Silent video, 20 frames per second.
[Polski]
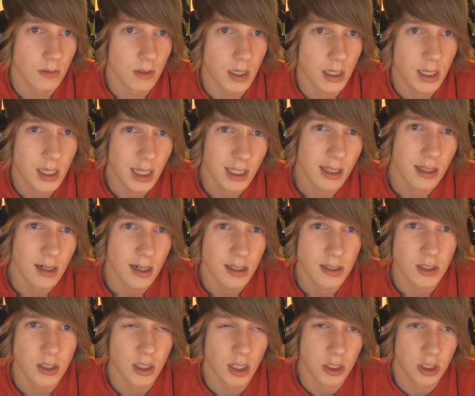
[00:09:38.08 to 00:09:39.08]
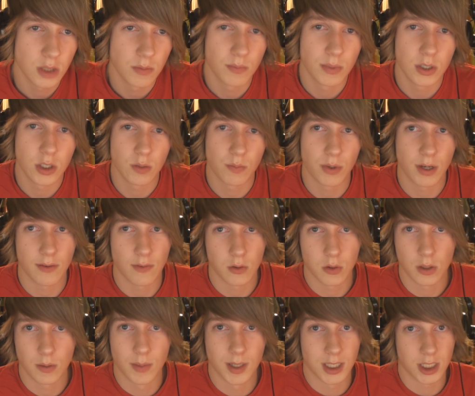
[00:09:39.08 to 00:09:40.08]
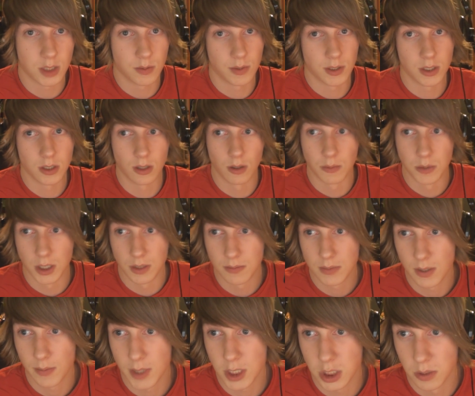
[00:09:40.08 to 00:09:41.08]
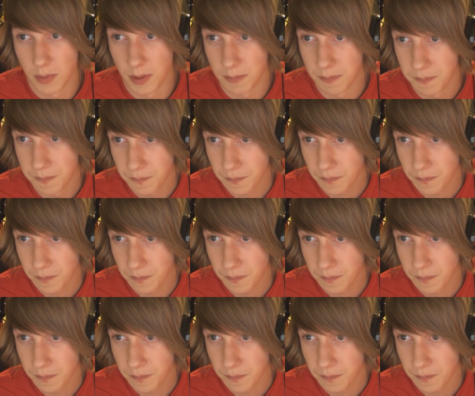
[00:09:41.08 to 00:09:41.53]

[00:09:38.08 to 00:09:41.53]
jak jeden raz się na dzień będzie pojawiał, to chyba też będzie dobrze. Zobaczymy.